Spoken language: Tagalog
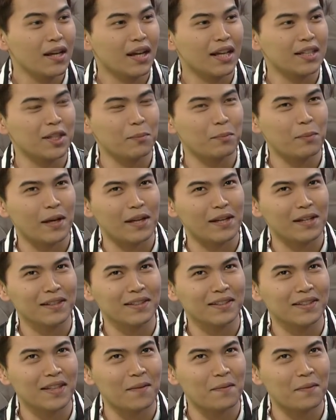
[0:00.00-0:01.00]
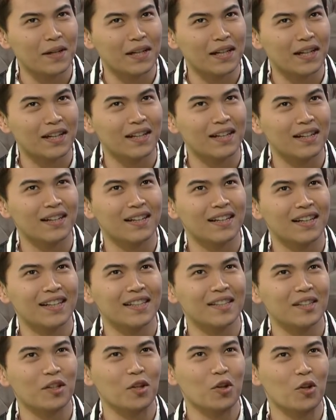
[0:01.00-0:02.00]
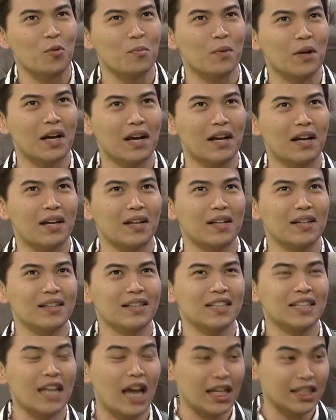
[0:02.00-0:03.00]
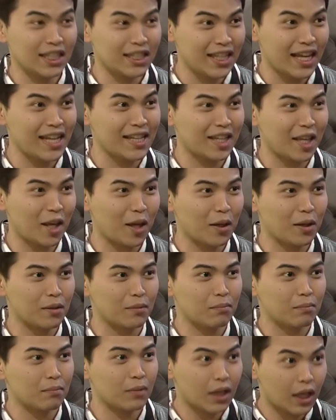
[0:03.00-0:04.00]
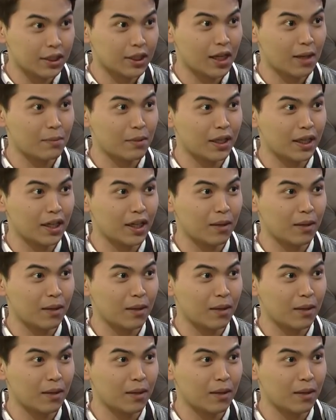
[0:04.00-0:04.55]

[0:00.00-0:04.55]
Kasi parang napaka, kumbaga, sa aksidente, magkasama rin